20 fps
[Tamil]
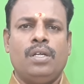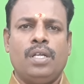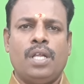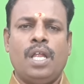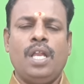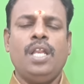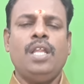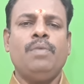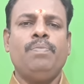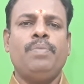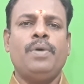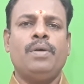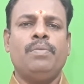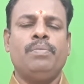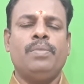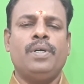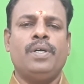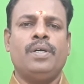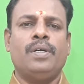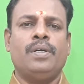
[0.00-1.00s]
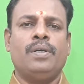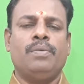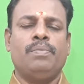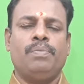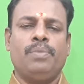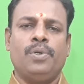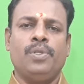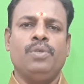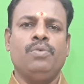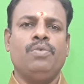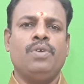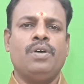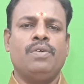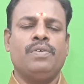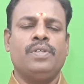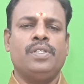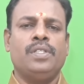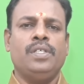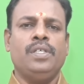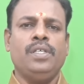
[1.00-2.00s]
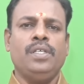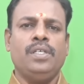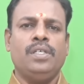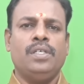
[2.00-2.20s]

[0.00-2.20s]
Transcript: நல்ல பாம்பை பொதுவாக வந்து